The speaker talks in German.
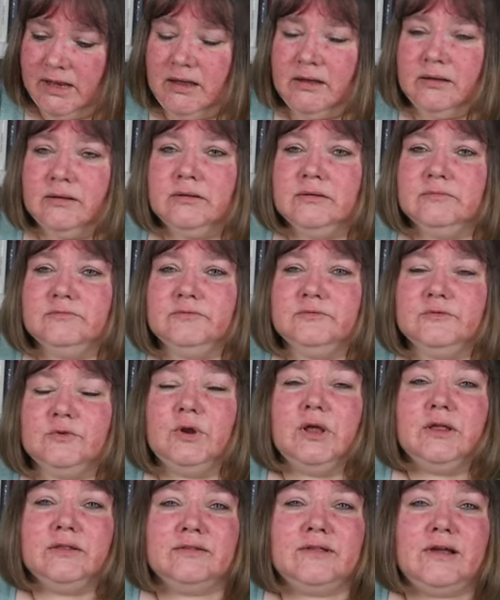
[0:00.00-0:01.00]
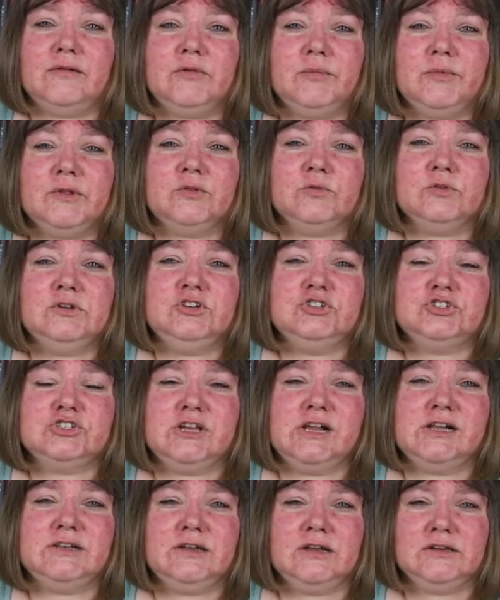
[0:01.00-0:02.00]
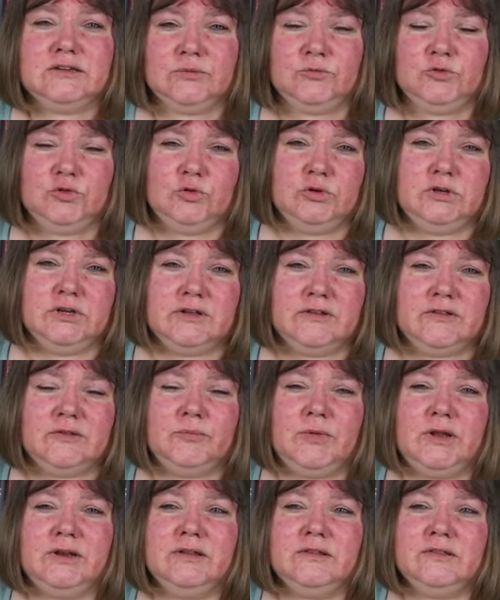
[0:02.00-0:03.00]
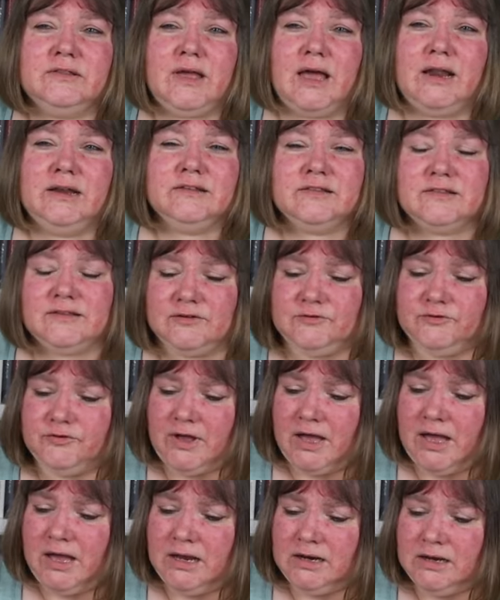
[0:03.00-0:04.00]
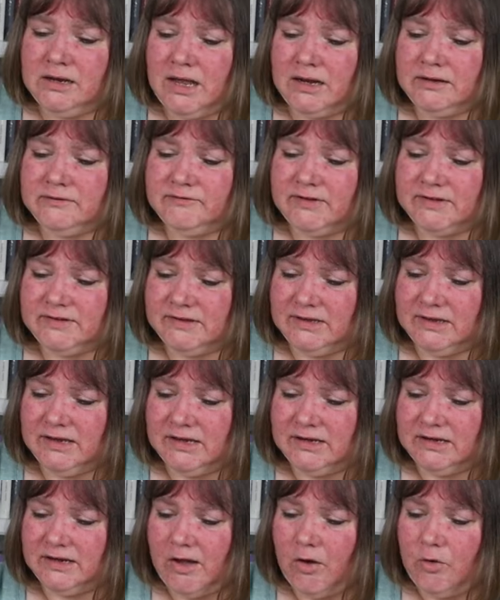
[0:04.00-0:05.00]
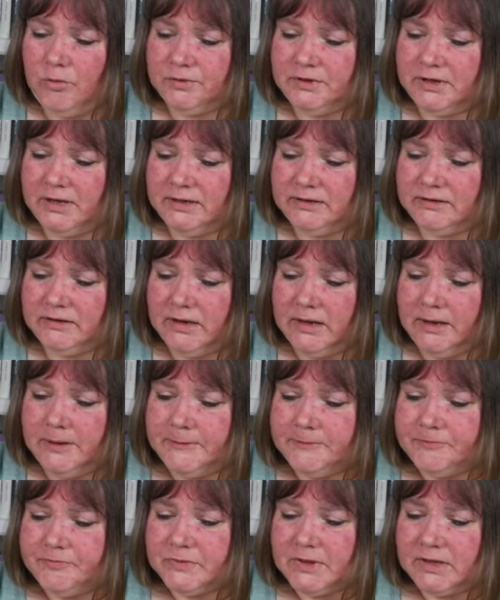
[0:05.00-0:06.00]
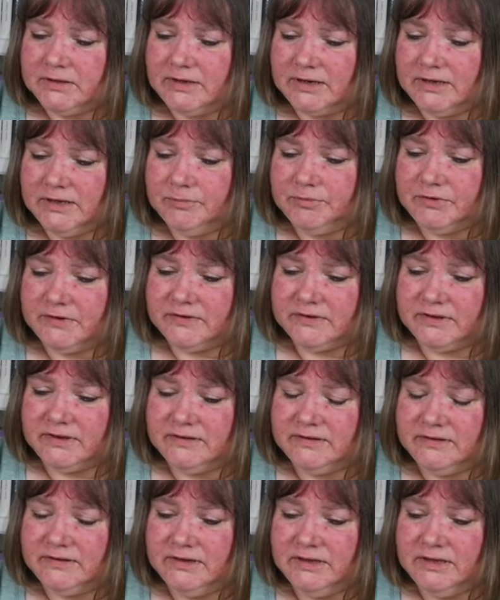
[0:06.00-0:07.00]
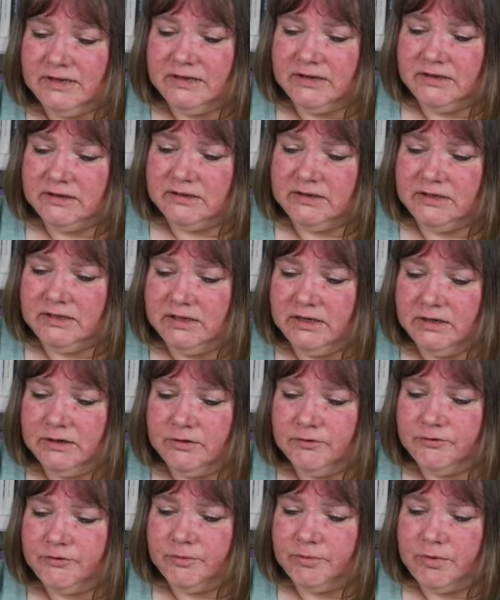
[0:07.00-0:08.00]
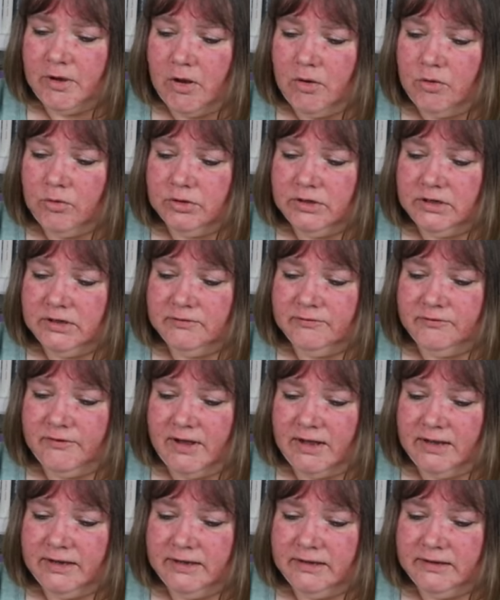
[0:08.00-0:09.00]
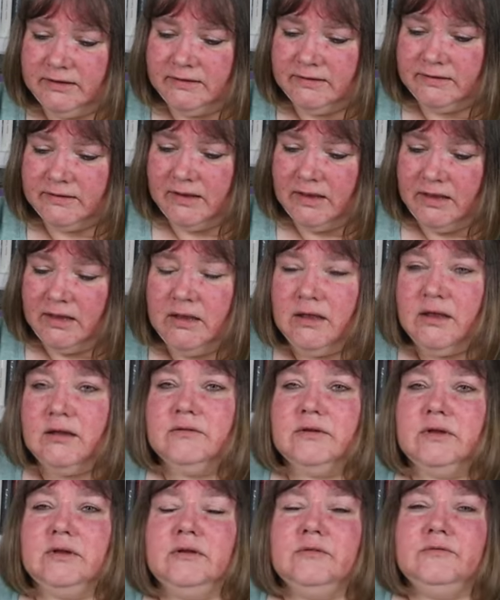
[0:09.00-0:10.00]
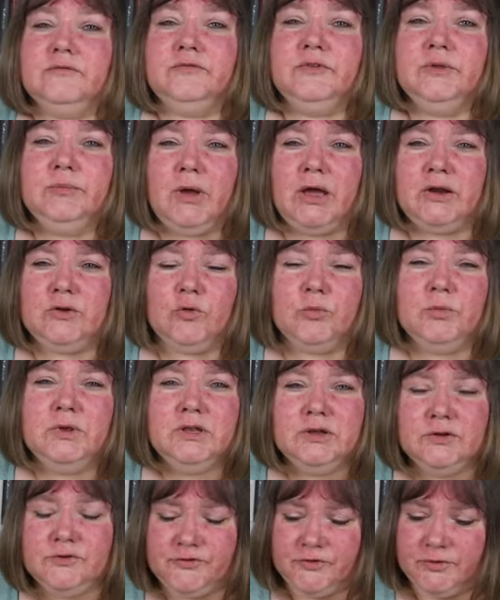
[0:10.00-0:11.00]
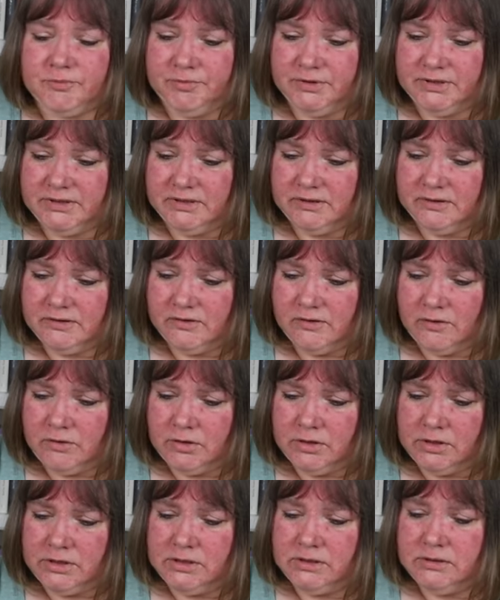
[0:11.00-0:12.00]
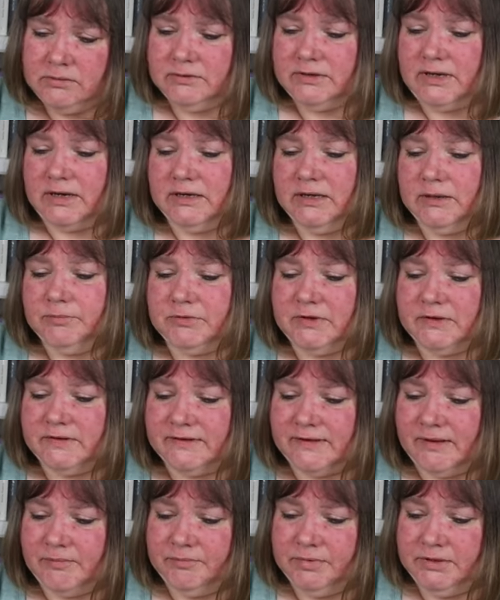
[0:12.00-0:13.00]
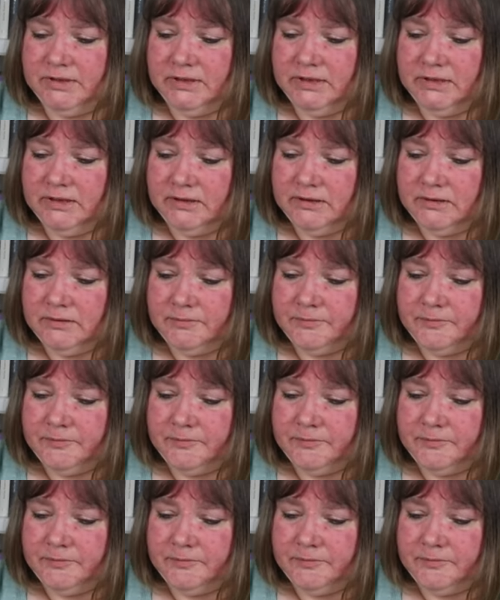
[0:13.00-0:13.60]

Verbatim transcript: ja, oder sagen wir mal so, die stellt nach dem Tod ihres Mannes alles in Frage, an was sie geglaubt hat. Dann gibt es Gesine, die Hilfe braucht und nicht weiß, äh, wie man um Hilfe bitten soll. Dann gibt es Sabine,